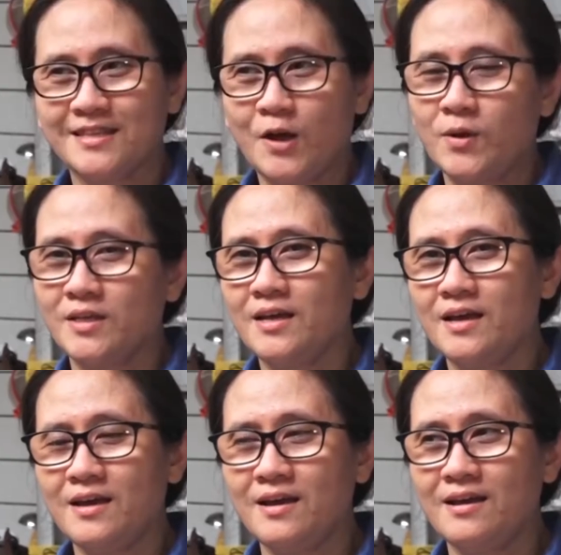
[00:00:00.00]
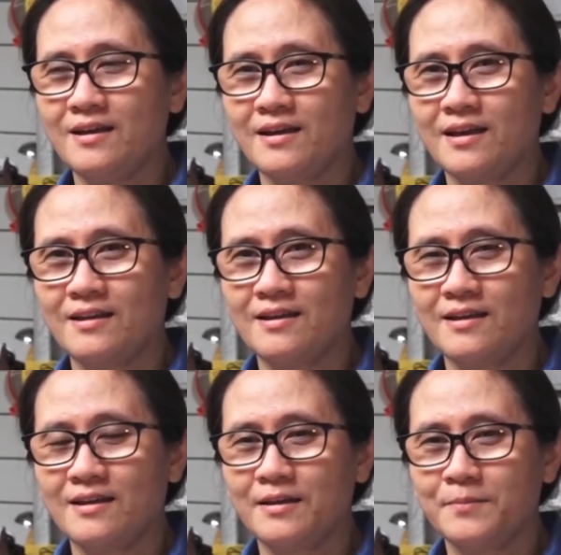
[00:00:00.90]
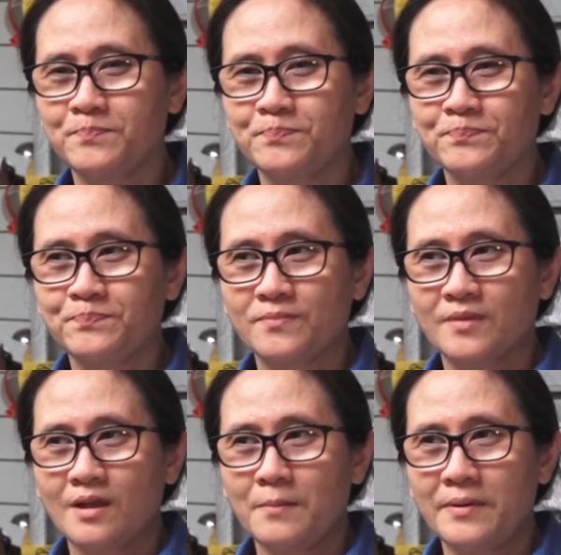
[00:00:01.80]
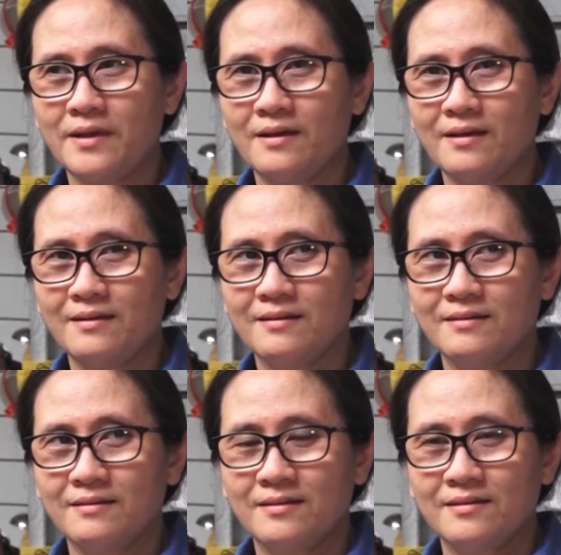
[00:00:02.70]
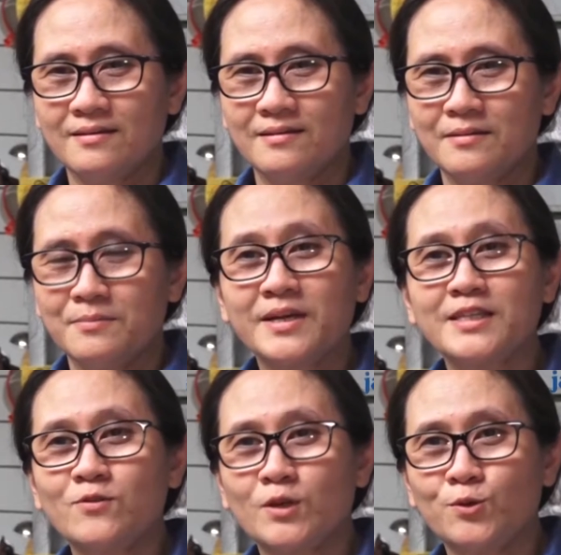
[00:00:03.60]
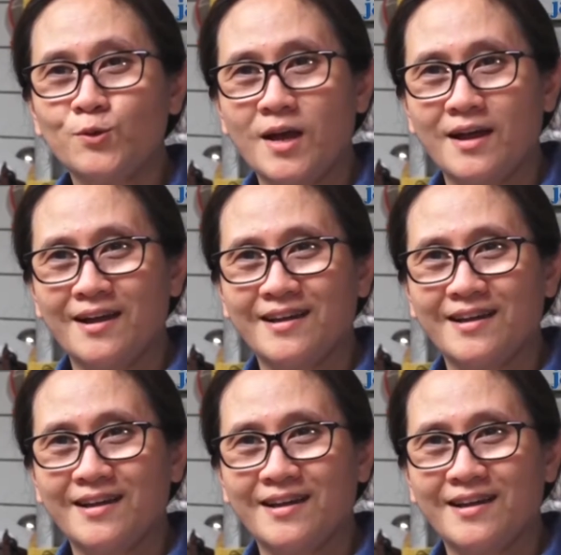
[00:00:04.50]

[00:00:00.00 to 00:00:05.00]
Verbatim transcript: Awalnya karena apa ya, mengisi waktu luang.